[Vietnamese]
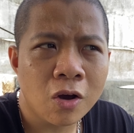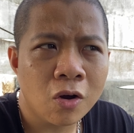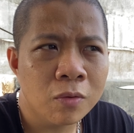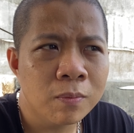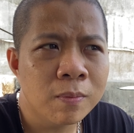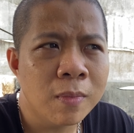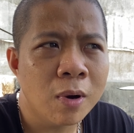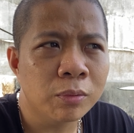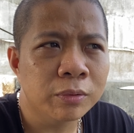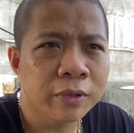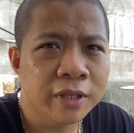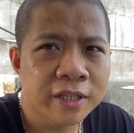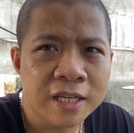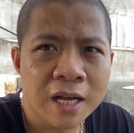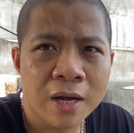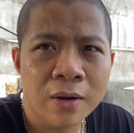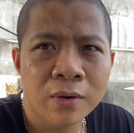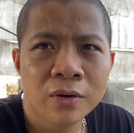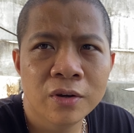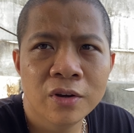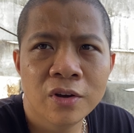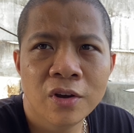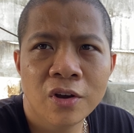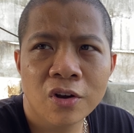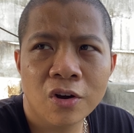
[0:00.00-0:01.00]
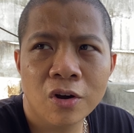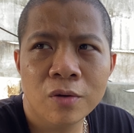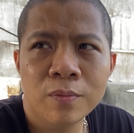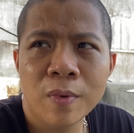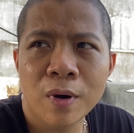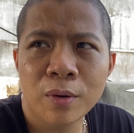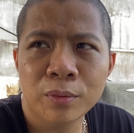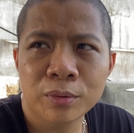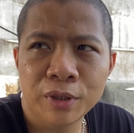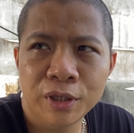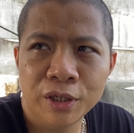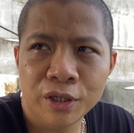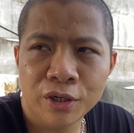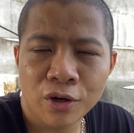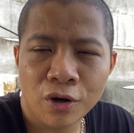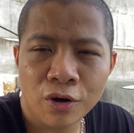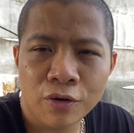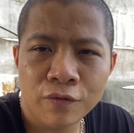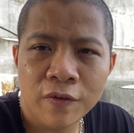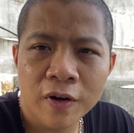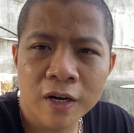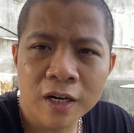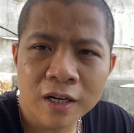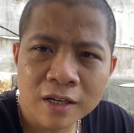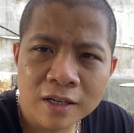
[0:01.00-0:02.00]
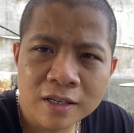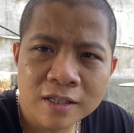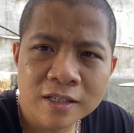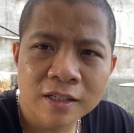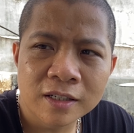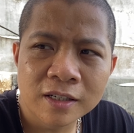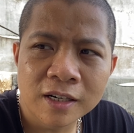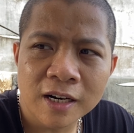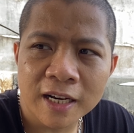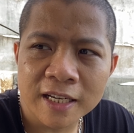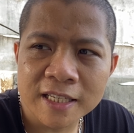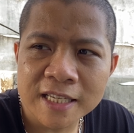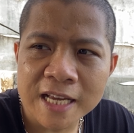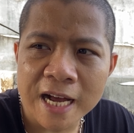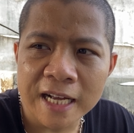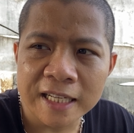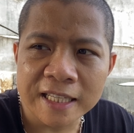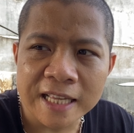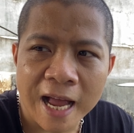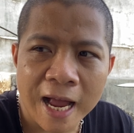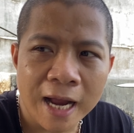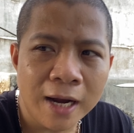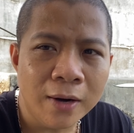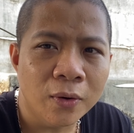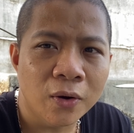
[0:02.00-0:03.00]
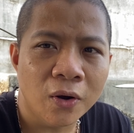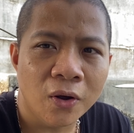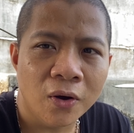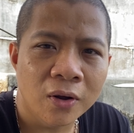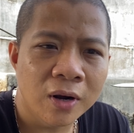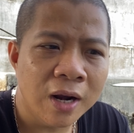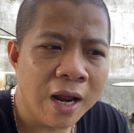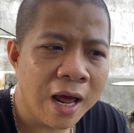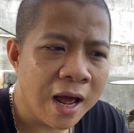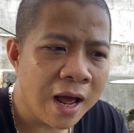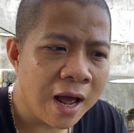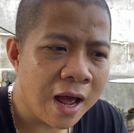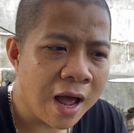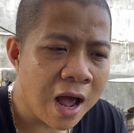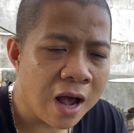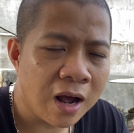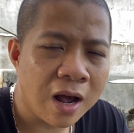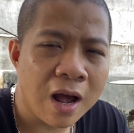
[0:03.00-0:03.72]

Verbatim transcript: con mộc thì sao con mộc thì nó vẫn cứ giữ được cái trạng thái của nó là à,